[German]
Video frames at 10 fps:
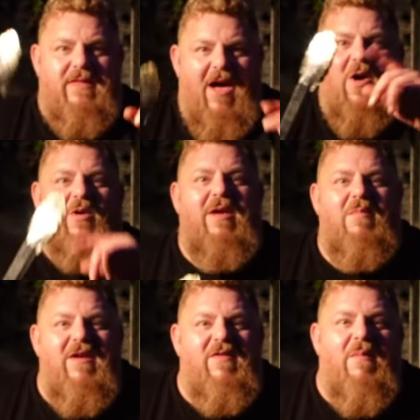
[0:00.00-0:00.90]
Tag, da
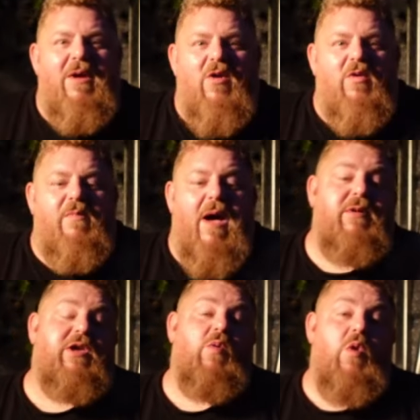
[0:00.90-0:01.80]
bin ich wieder, wieder Veganos
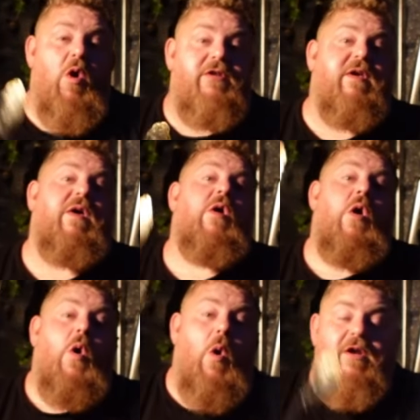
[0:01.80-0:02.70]
Barbecue. Leute,
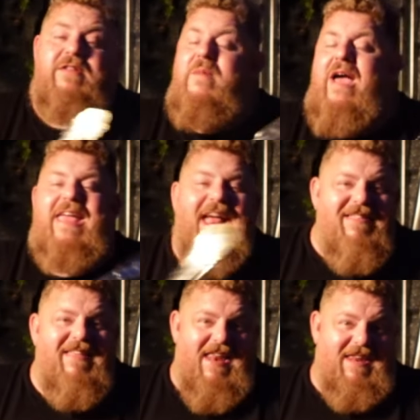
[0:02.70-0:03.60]
heute mal ein
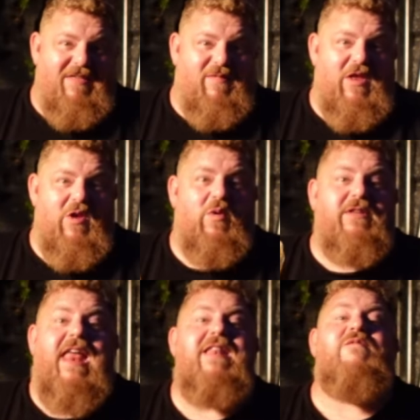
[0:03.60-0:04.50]
ganz anderes Video,
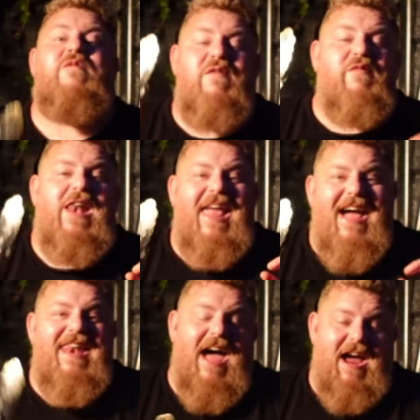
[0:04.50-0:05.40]
denn wir
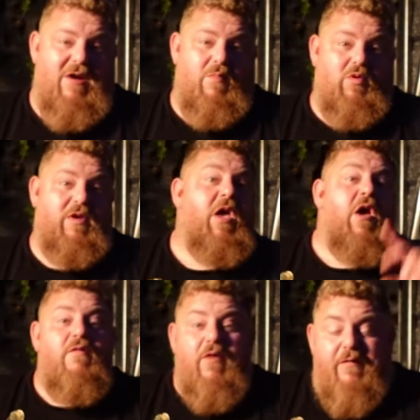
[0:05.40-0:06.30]
verlängern ein Angebot.
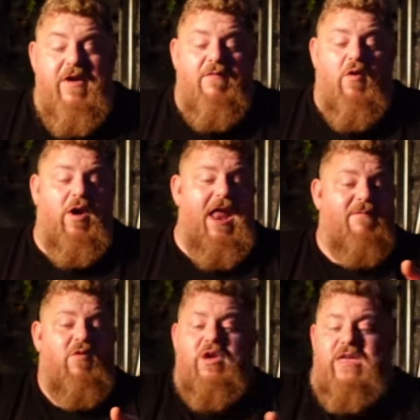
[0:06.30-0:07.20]
Vor vier Wochen
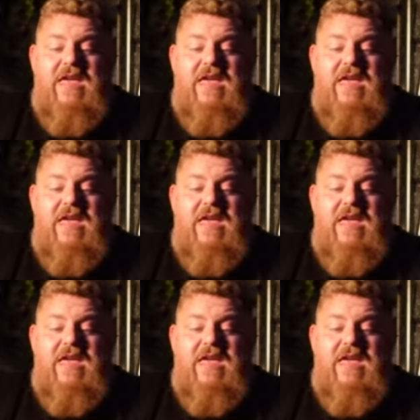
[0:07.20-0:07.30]
haben wir euch